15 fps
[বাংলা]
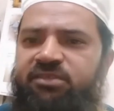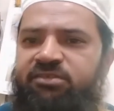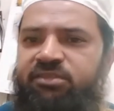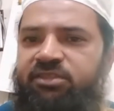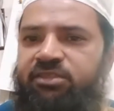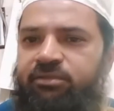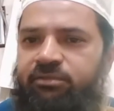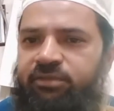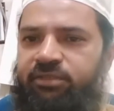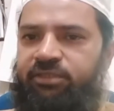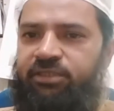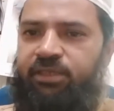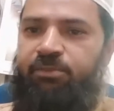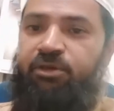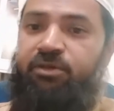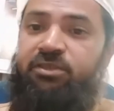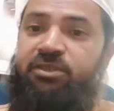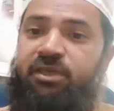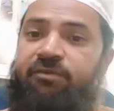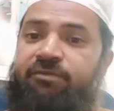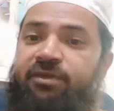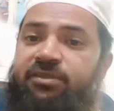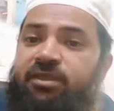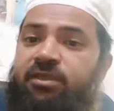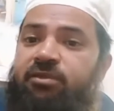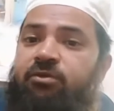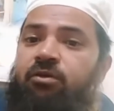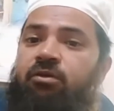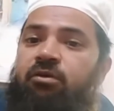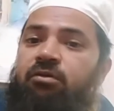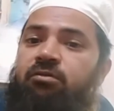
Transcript: সৃষ্টি করেছে এবং সেই ফাসাদগুলো